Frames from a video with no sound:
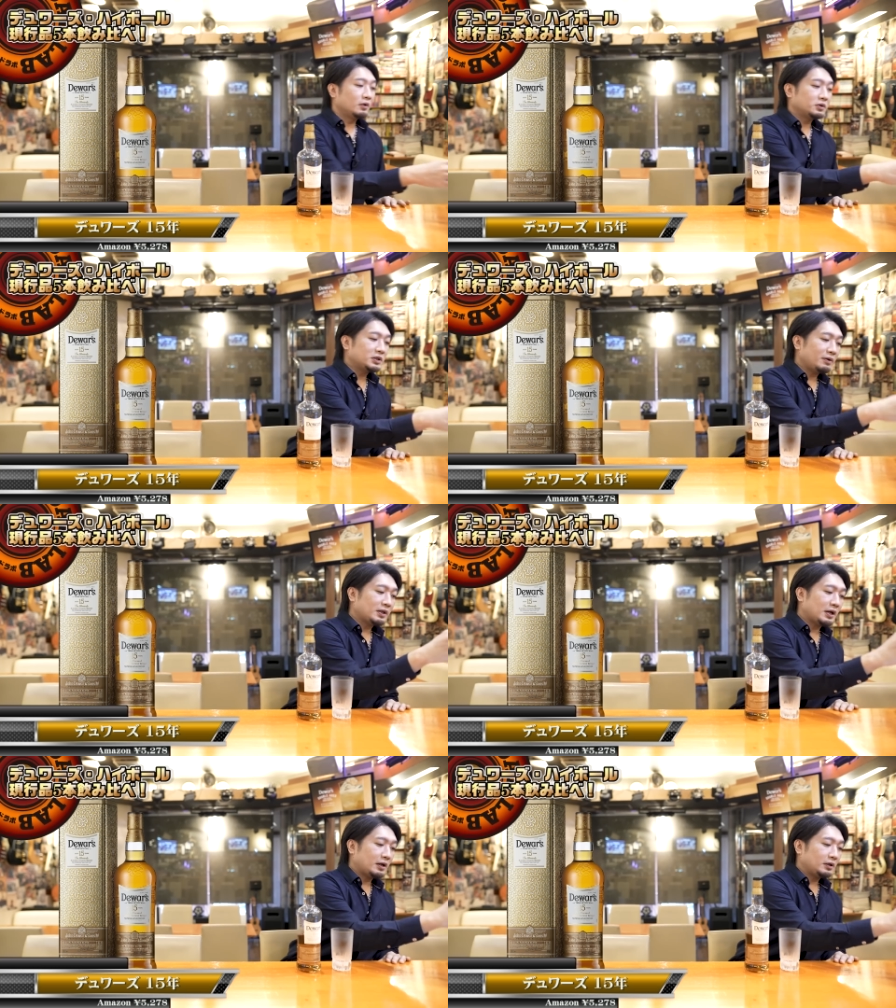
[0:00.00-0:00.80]
こちら
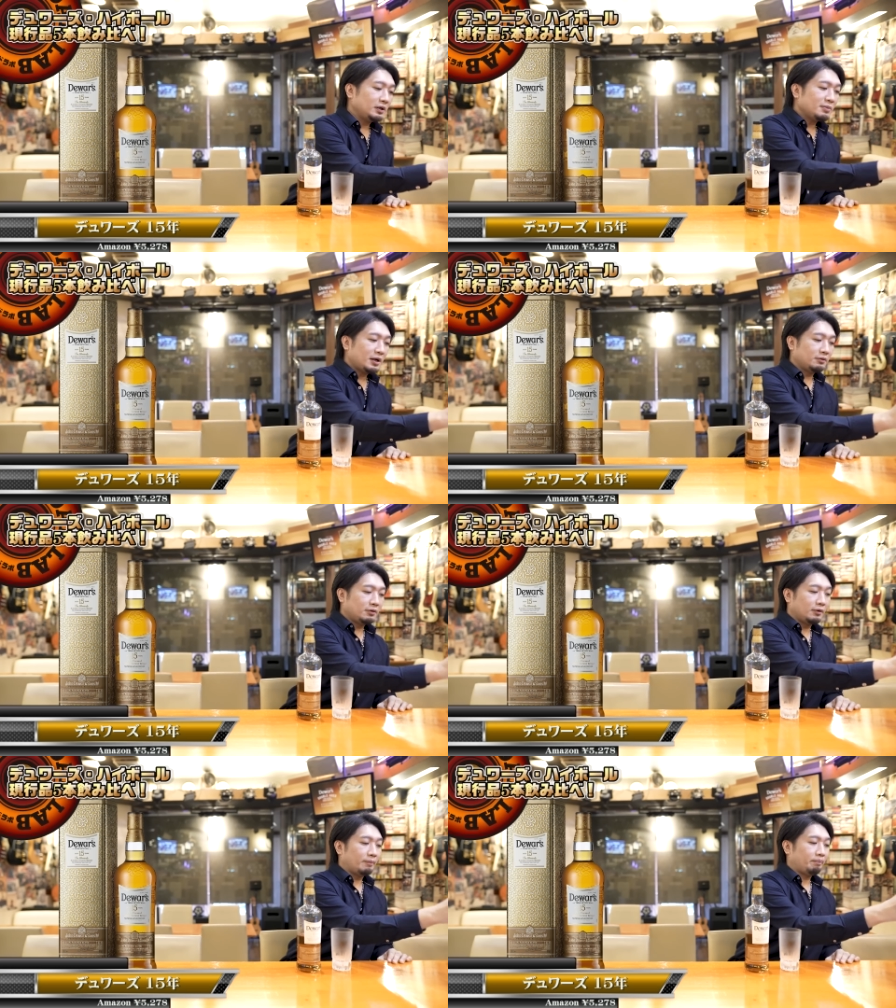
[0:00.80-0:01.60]
はね今
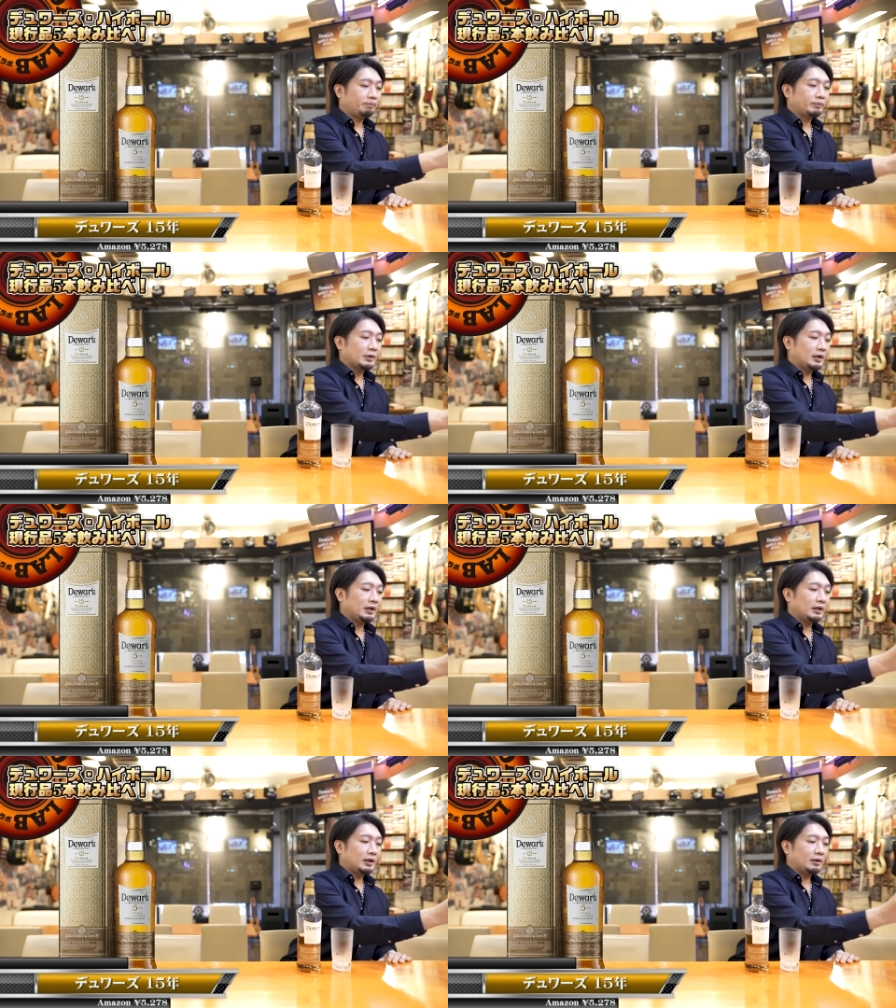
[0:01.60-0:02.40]
の
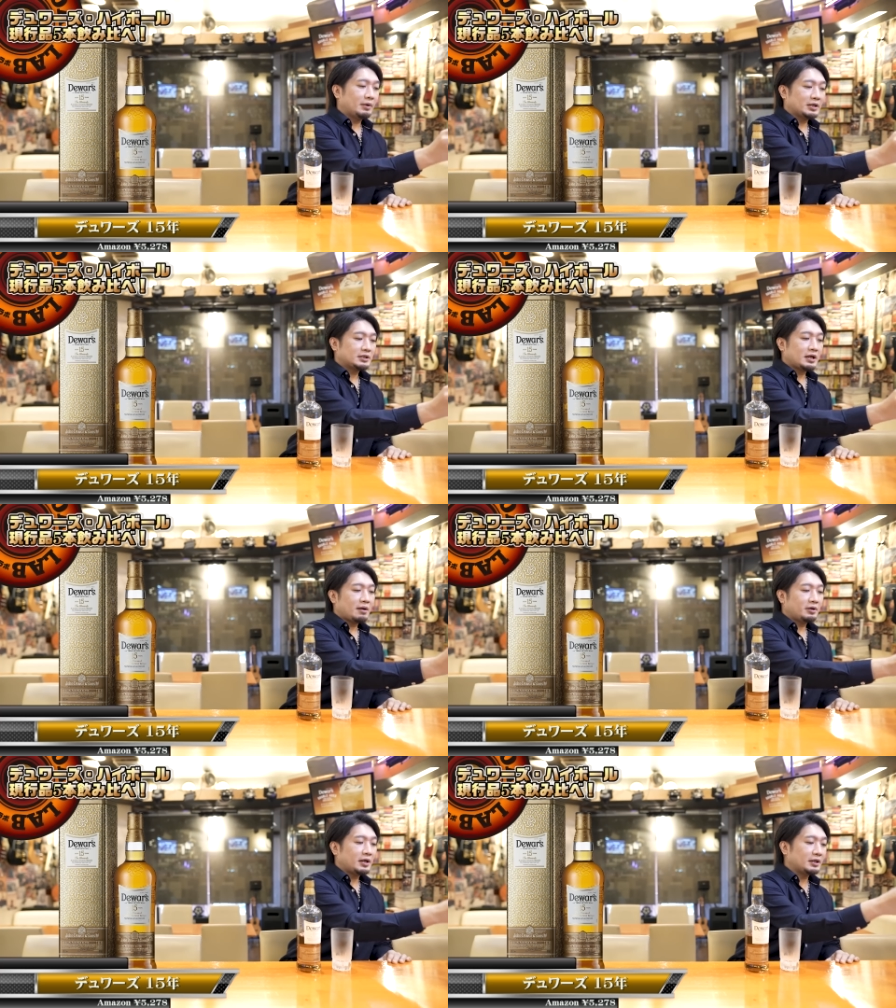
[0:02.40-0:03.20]

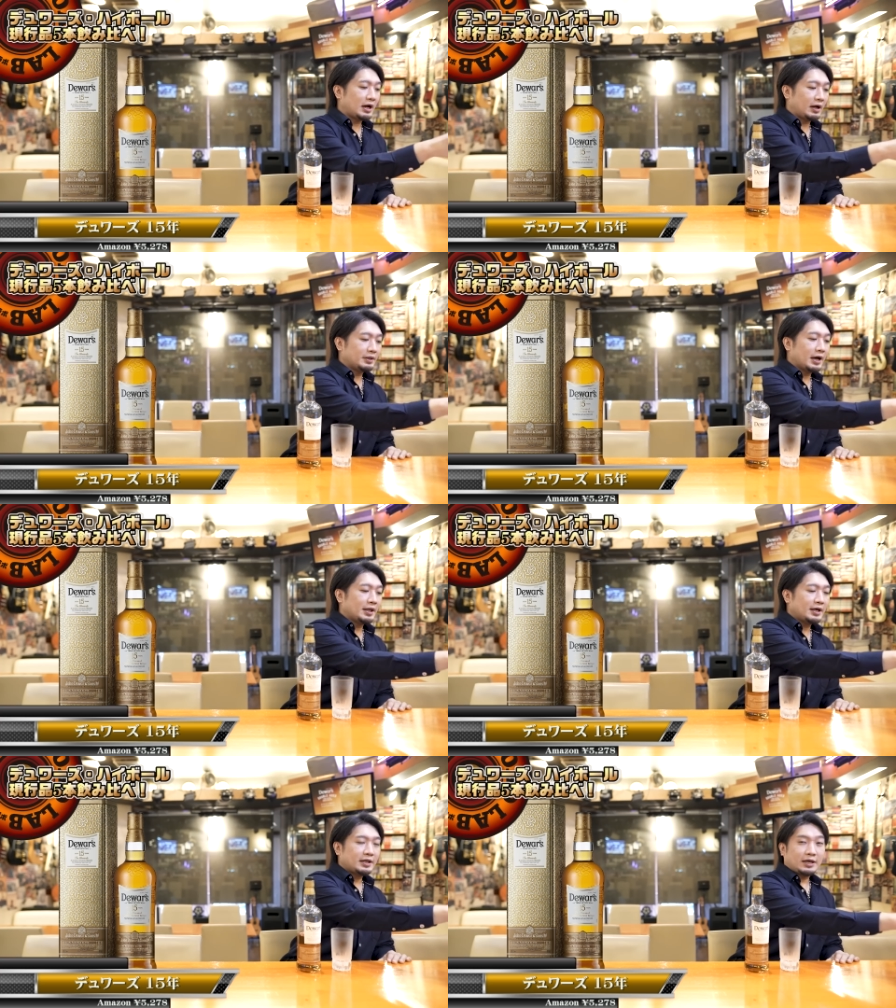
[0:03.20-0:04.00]
マスターブレンダー
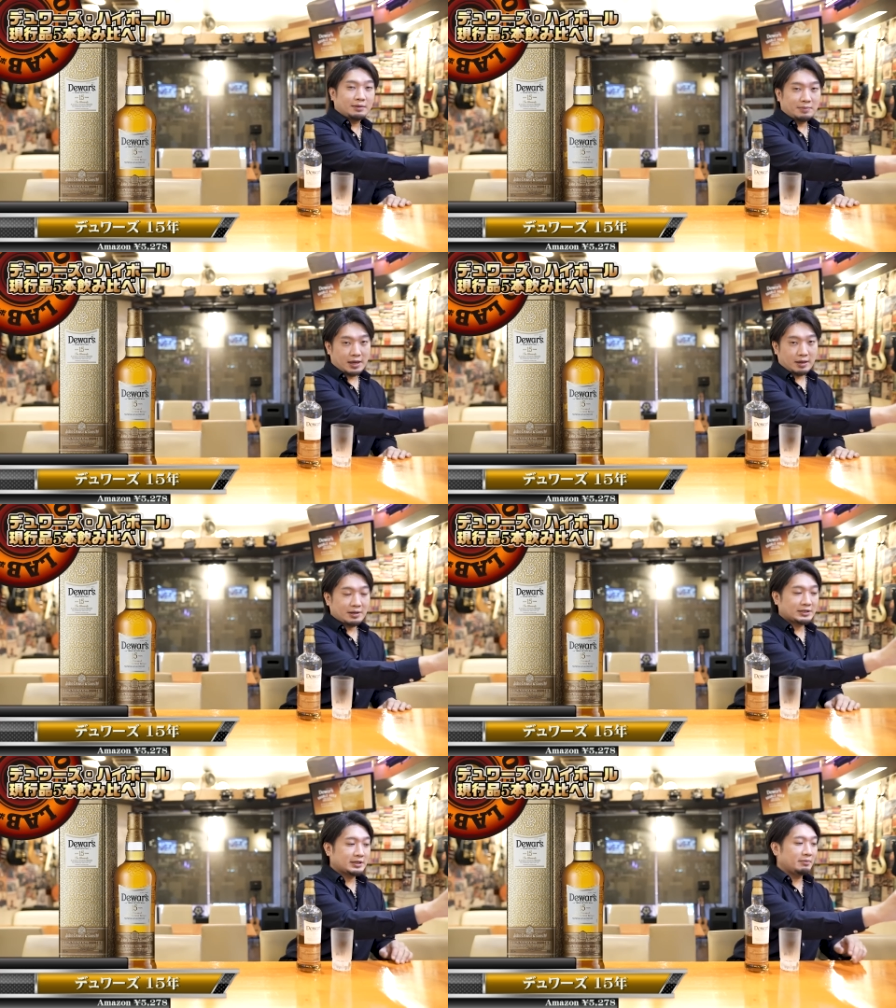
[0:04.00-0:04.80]
7代目
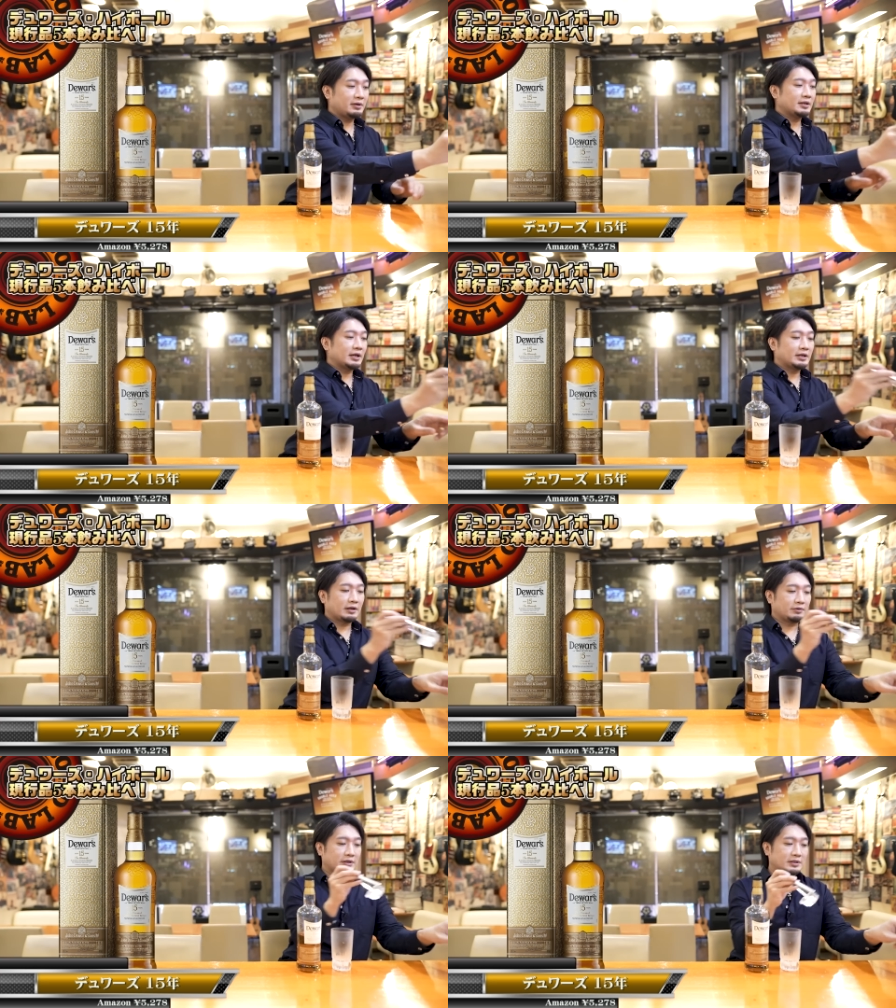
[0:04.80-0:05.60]
マスターブレンダーに
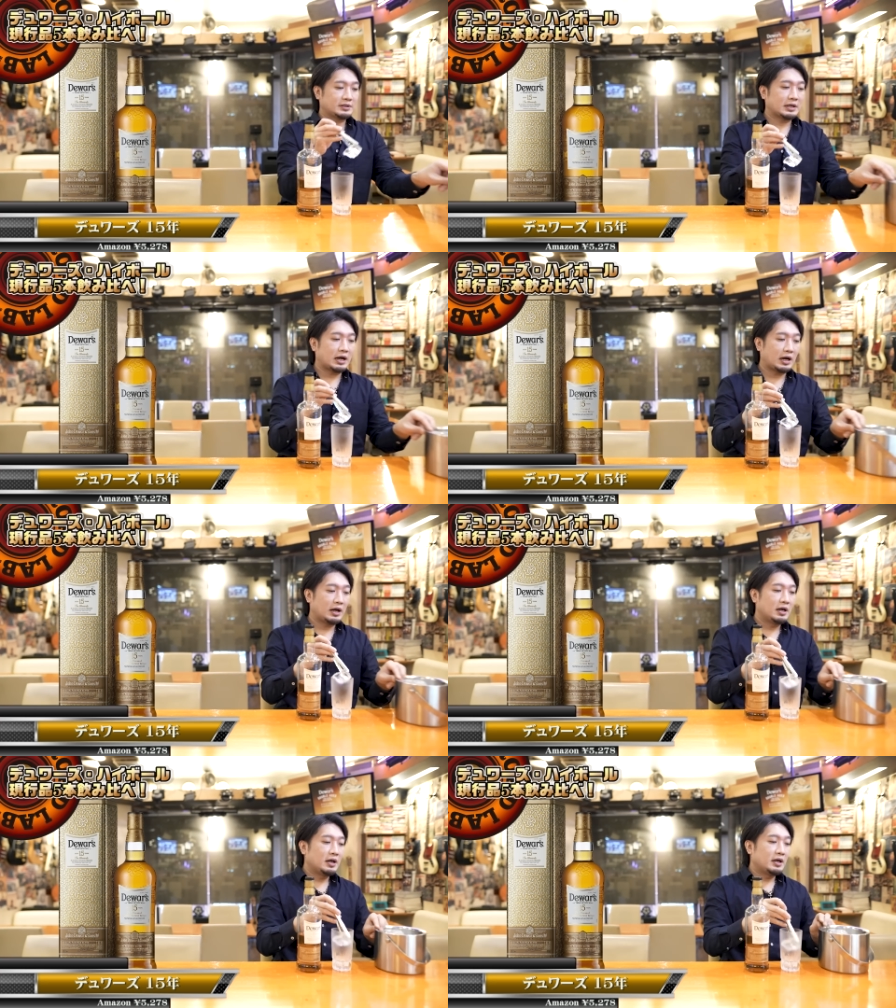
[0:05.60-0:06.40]
なるんです
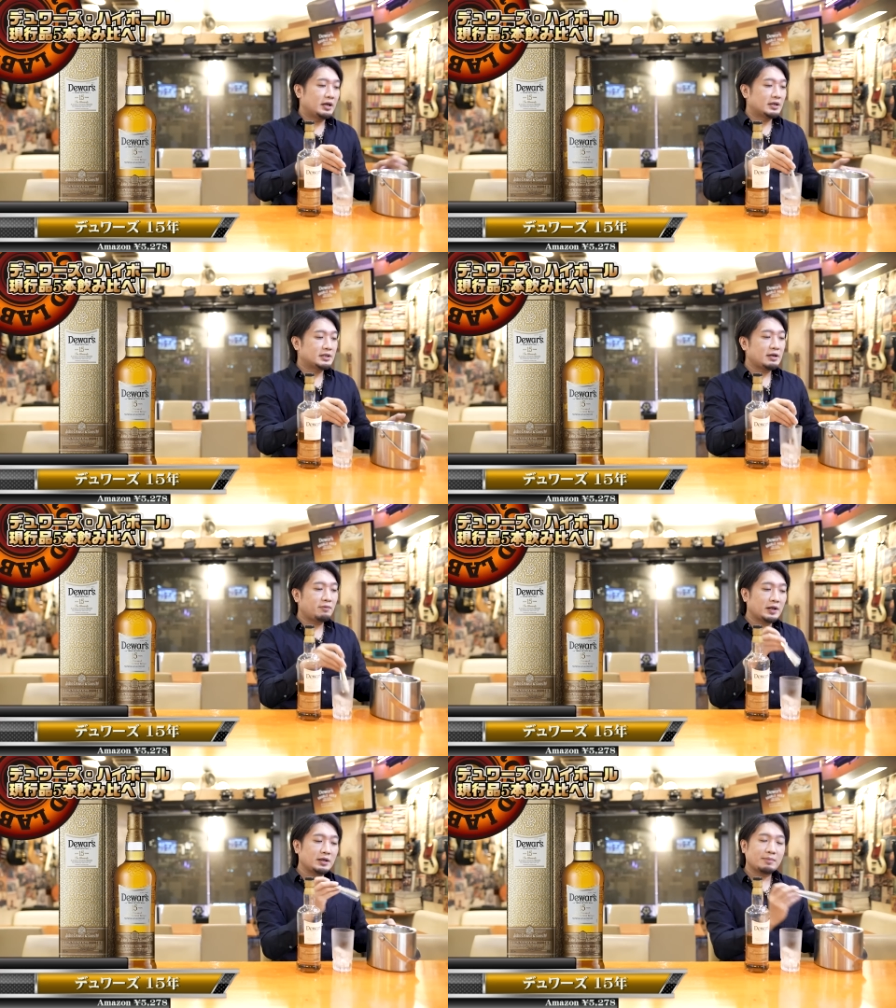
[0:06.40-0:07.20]
が、
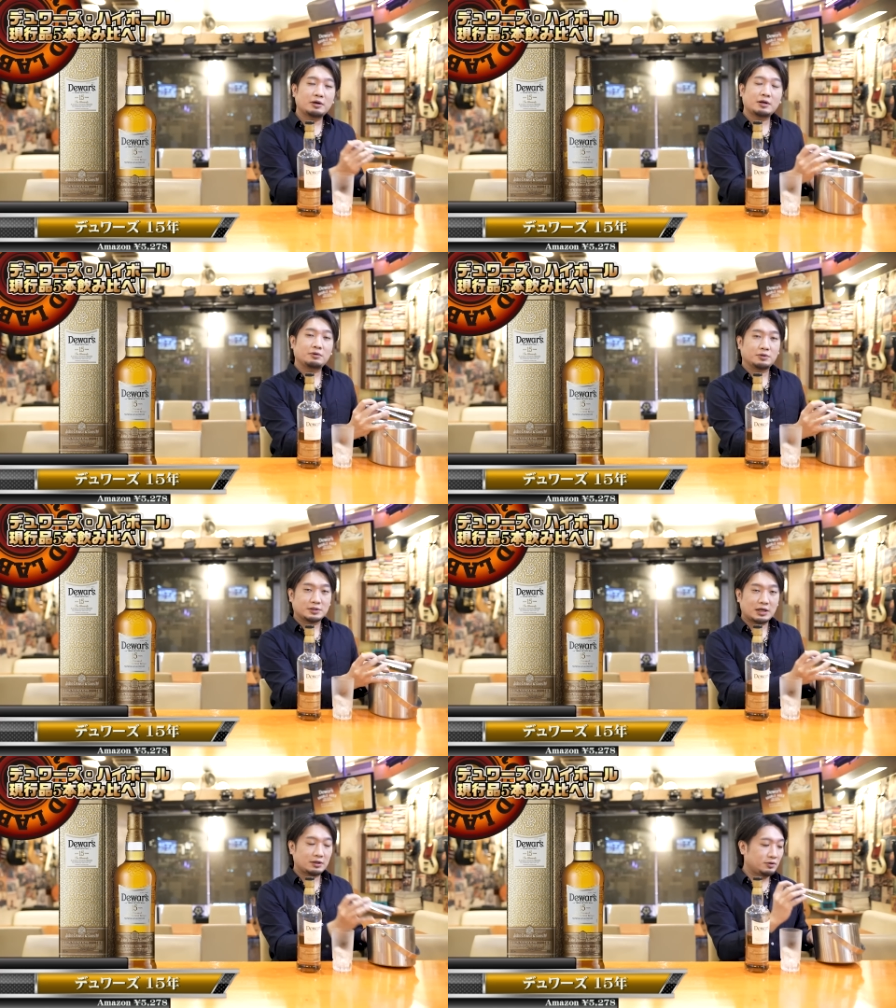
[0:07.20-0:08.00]
ステファニー・マクラウド
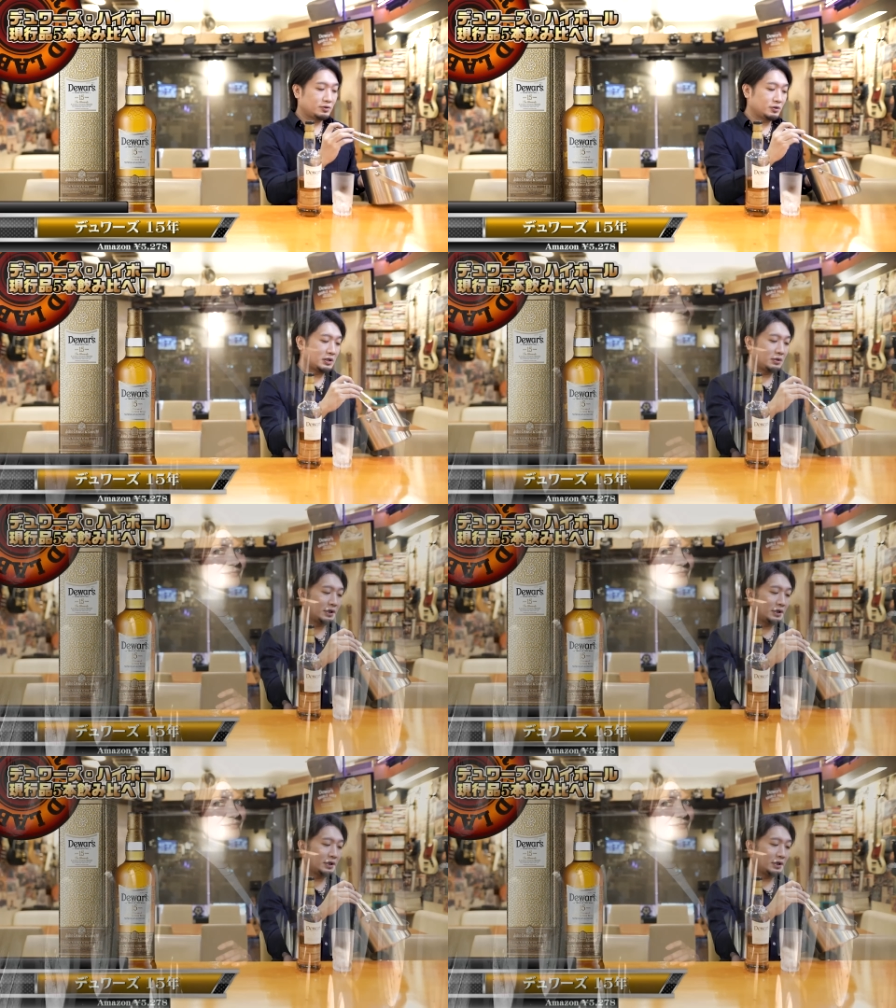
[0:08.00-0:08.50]
さんという女性の